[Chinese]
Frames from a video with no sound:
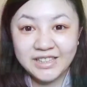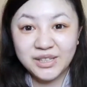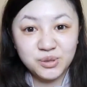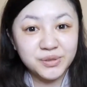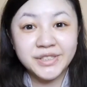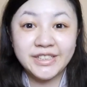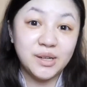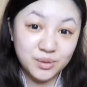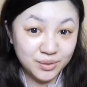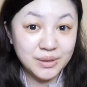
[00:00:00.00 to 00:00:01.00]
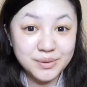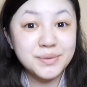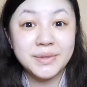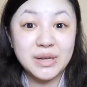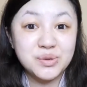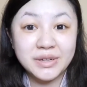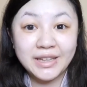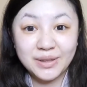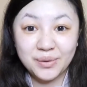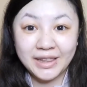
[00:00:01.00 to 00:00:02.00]
在呢，就是一个全素颜状
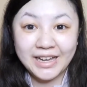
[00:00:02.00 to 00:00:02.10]
态的我